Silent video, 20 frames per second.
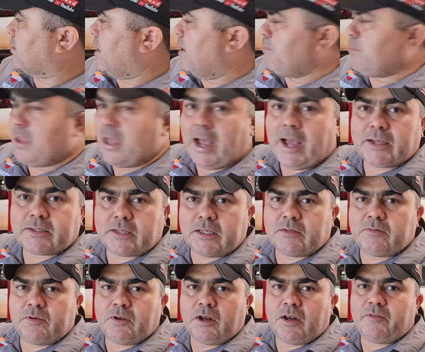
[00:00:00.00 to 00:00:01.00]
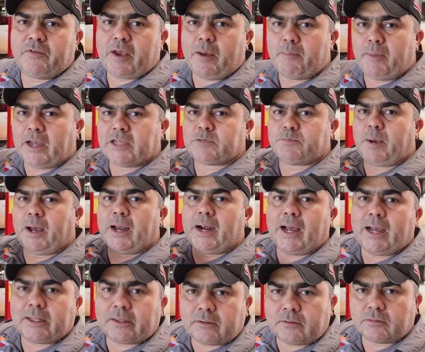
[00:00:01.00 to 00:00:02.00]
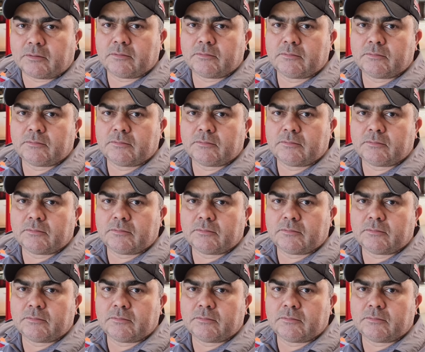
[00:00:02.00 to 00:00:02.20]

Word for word: gambiarras que vocês viram ali fica mais barato?